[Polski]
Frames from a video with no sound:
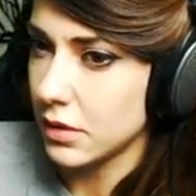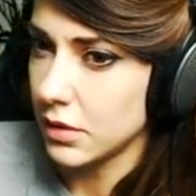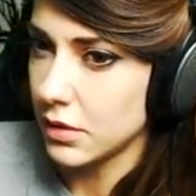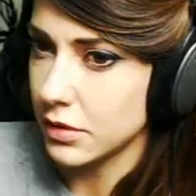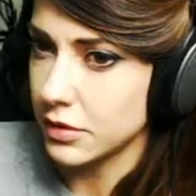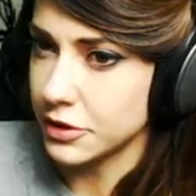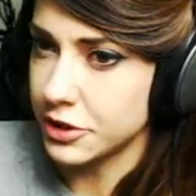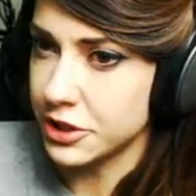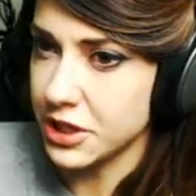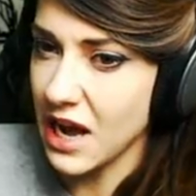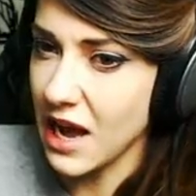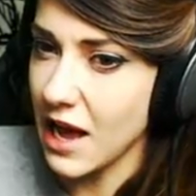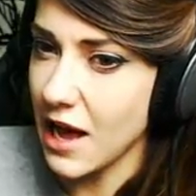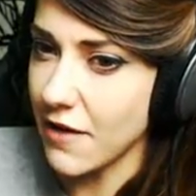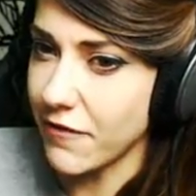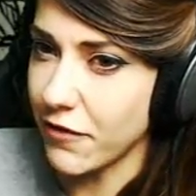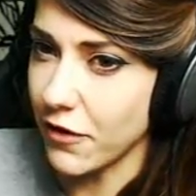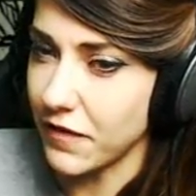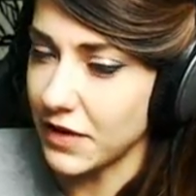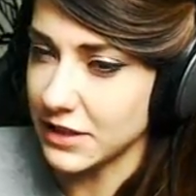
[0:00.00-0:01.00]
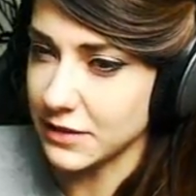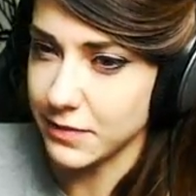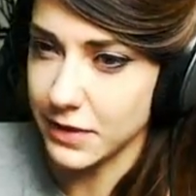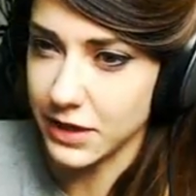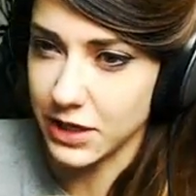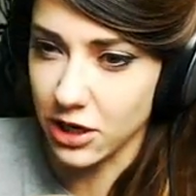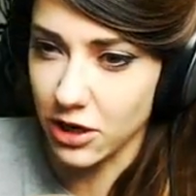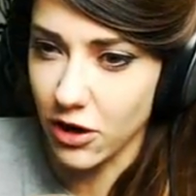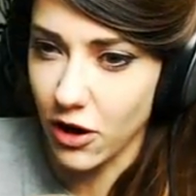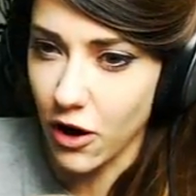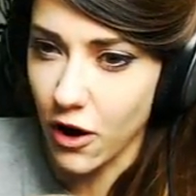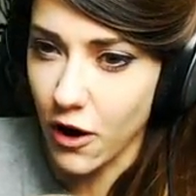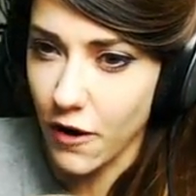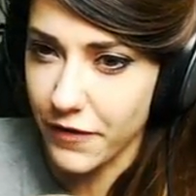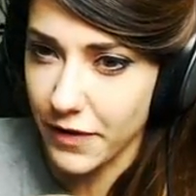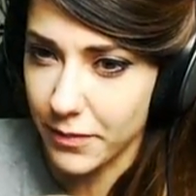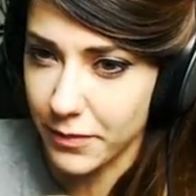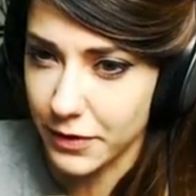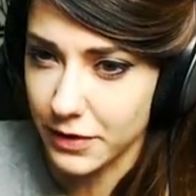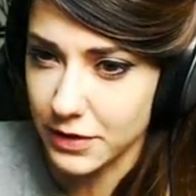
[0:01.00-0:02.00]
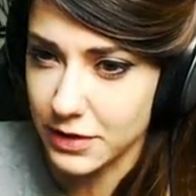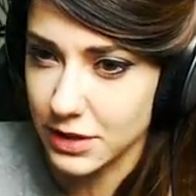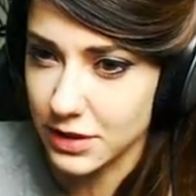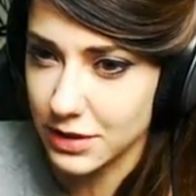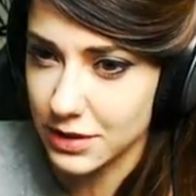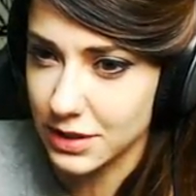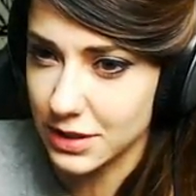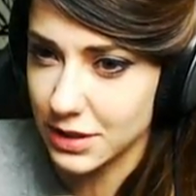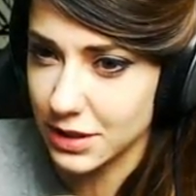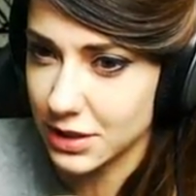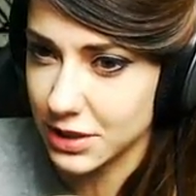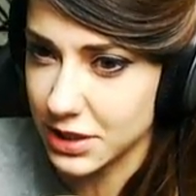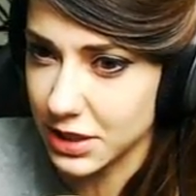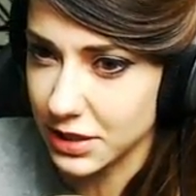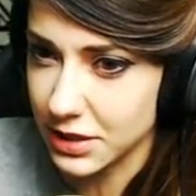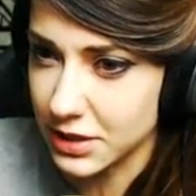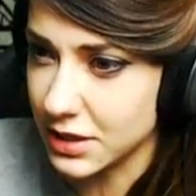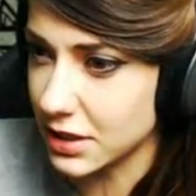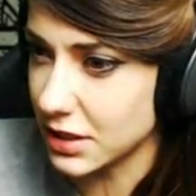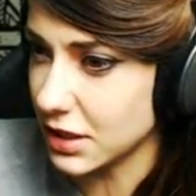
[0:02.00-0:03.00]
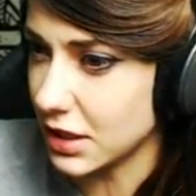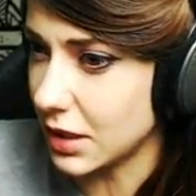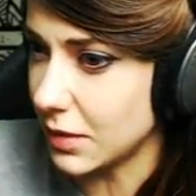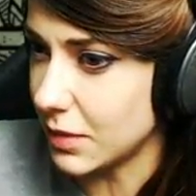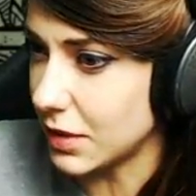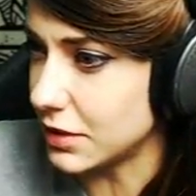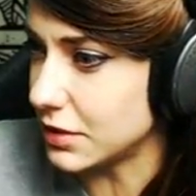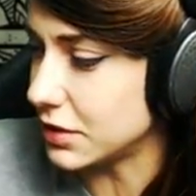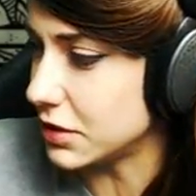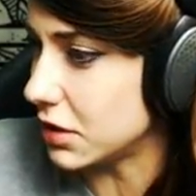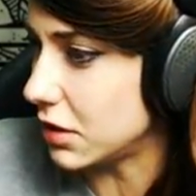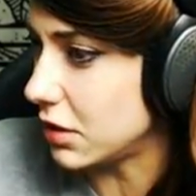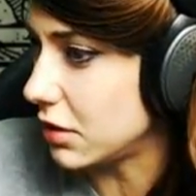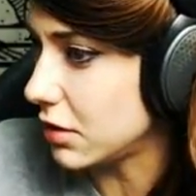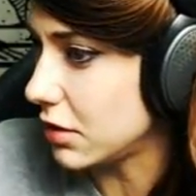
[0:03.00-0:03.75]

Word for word: Drzewo wezmę kilofem, zniszczę i tyle będzie.